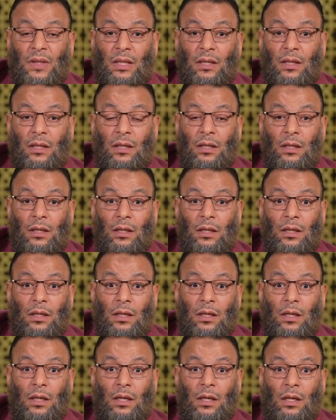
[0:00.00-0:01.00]
بس منهم
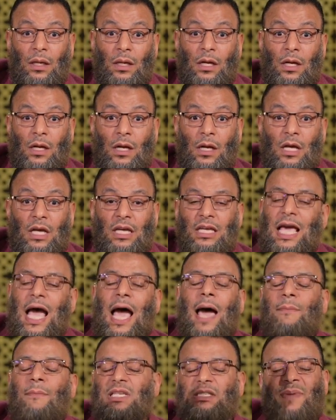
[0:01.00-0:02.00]
منهم يا
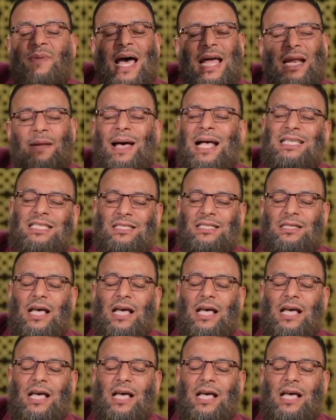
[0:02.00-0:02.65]
عم اسمعني بس